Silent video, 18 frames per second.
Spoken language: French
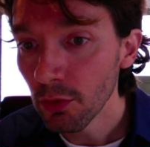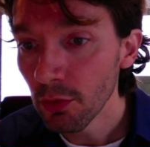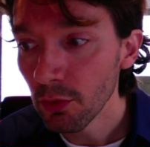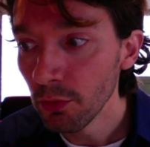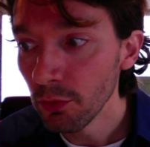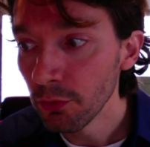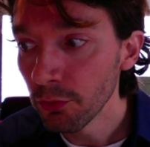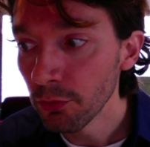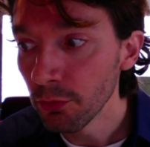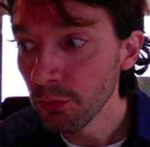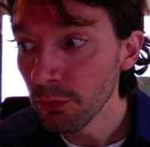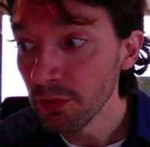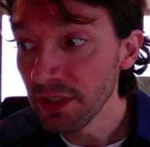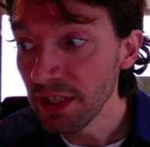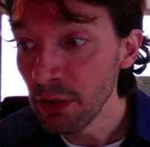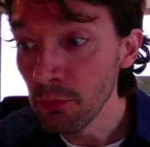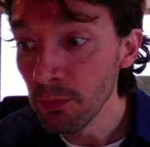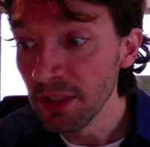eut
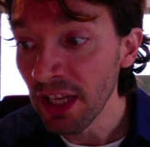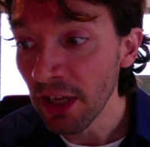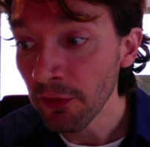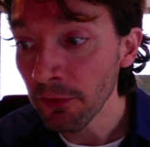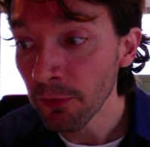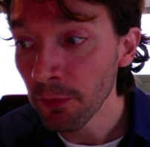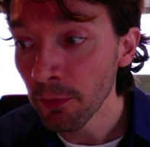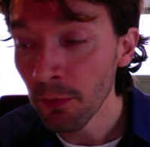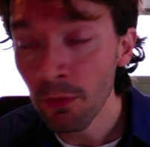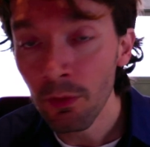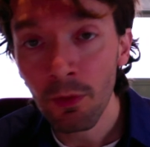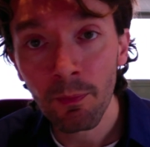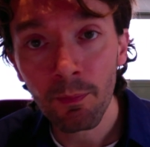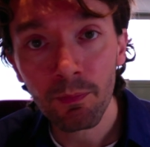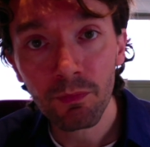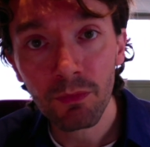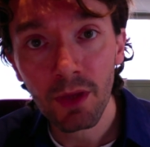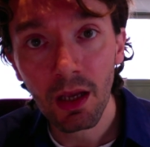une illumination
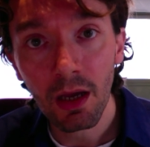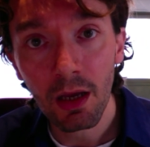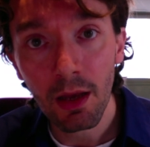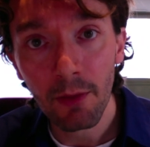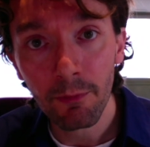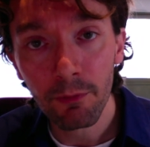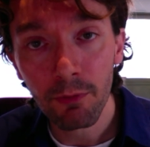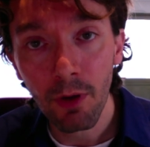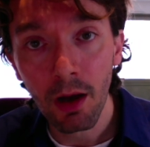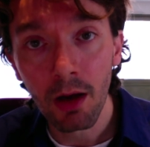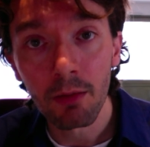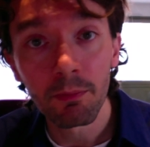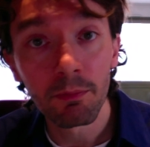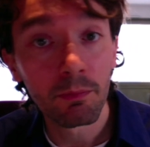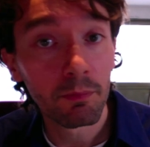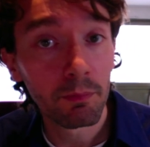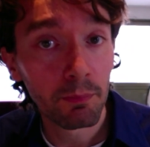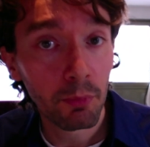à la fois
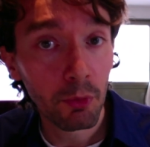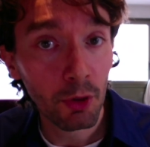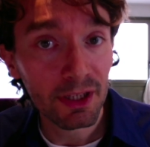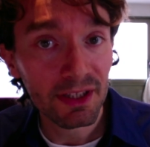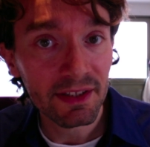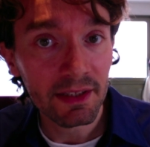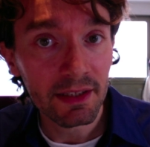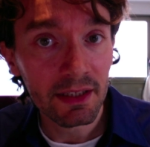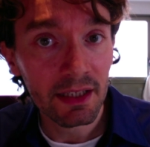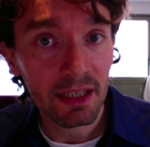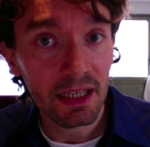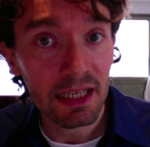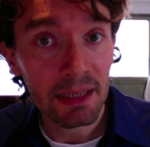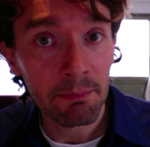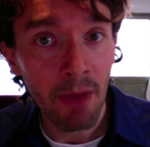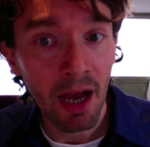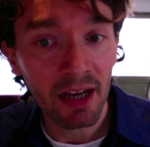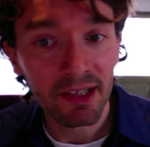poétique et
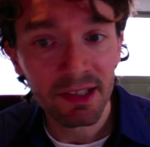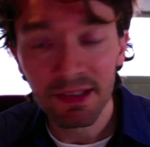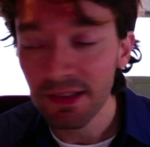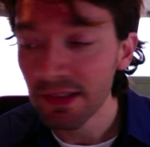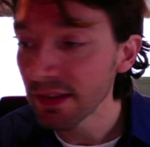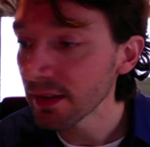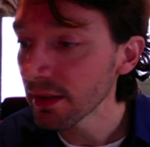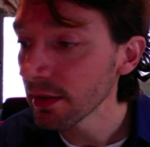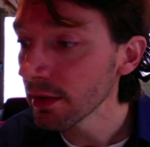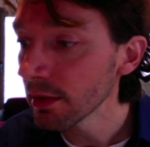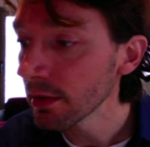marxiste.